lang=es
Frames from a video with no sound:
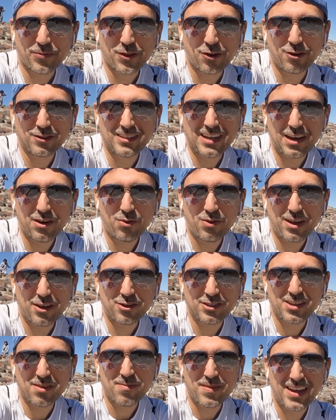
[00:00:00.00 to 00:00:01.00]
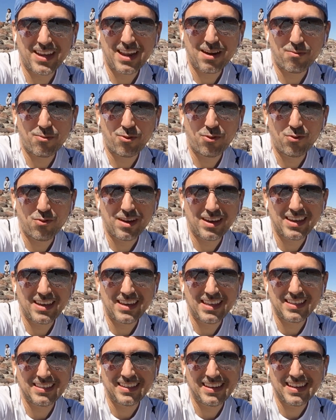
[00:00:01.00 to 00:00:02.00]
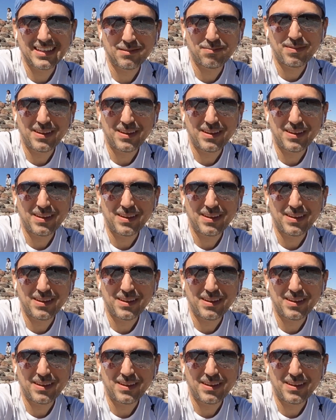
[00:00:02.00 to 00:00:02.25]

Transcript: Los saluda José Miguel Arbulú aquí desde las